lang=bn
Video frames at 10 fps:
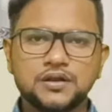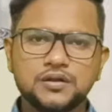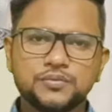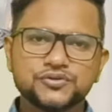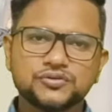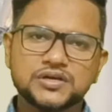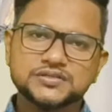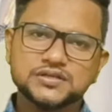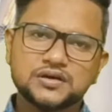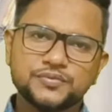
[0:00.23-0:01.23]
হ্যালো
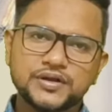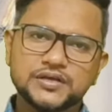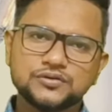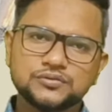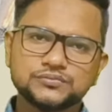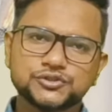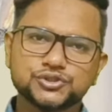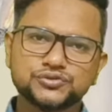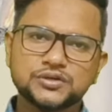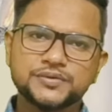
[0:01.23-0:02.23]
বন্ধুরা আসসালামু আলাইকুম
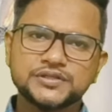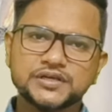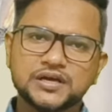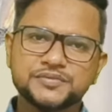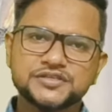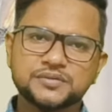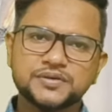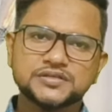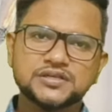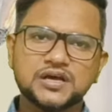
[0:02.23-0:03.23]
সুন্দরবিড়ি থেকে আমি
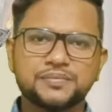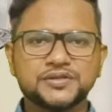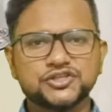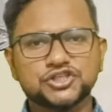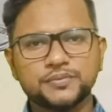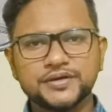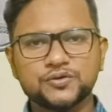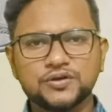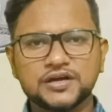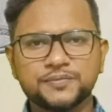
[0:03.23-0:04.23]
জানবির হাসান আপনাদের
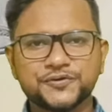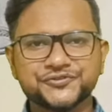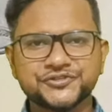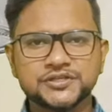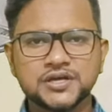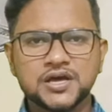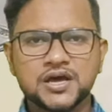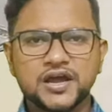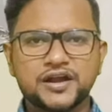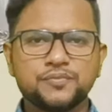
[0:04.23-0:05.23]
সবাইকে ওয়েলকাম করছি
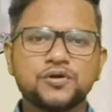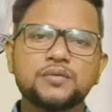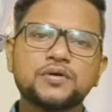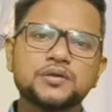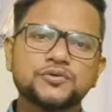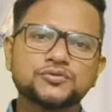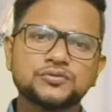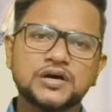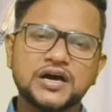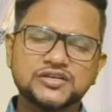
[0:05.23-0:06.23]
অ্যান্ড বরাবরের
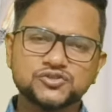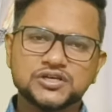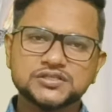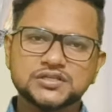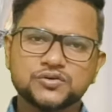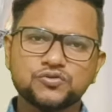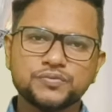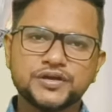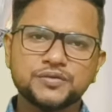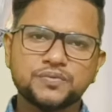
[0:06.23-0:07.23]
মতো আজও থাকছে
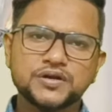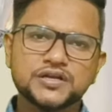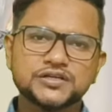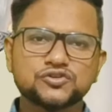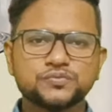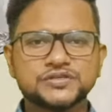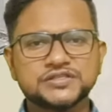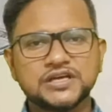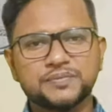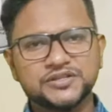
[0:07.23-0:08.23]
খুবই ইম্পর্টেন্ট একটি
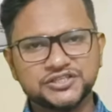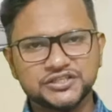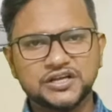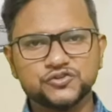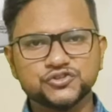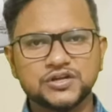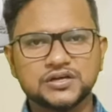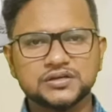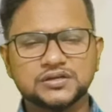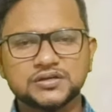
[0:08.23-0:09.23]
টপিক্স নিয়ে আপনাদের সাথে
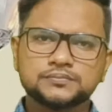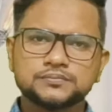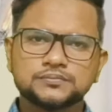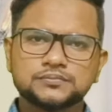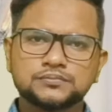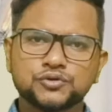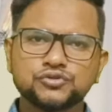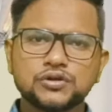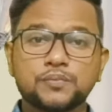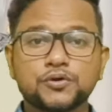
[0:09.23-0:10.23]
আলোচনা বন্ধুরা
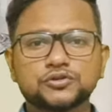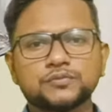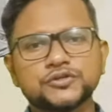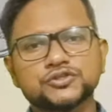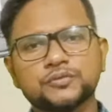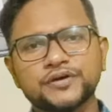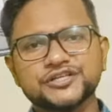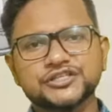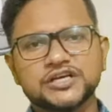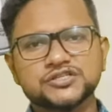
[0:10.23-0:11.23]
বর্তমান সময়ে
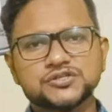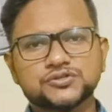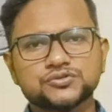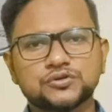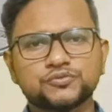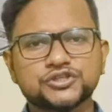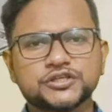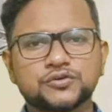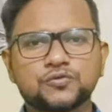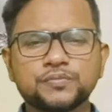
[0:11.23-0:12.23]
শ্বাসকষ্ট সমস্যাটি
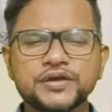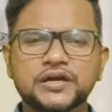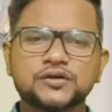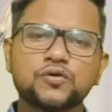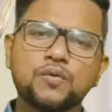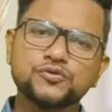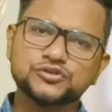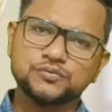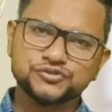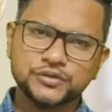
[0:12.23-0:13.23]
খুবই একটা কমন
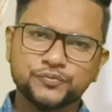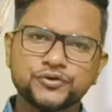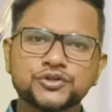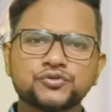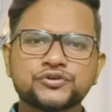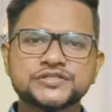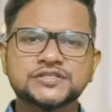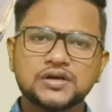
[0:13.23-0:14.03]
সমস্যায় পরিণত হয়েছে